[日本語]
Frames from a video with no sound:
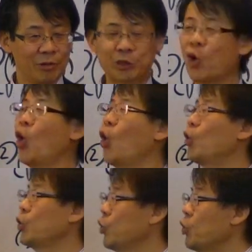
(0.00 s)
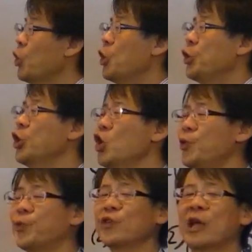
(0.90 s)
でそういう裕
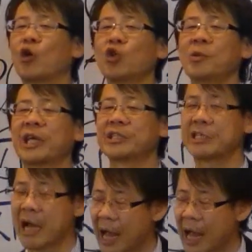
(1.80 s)
福な子どもたち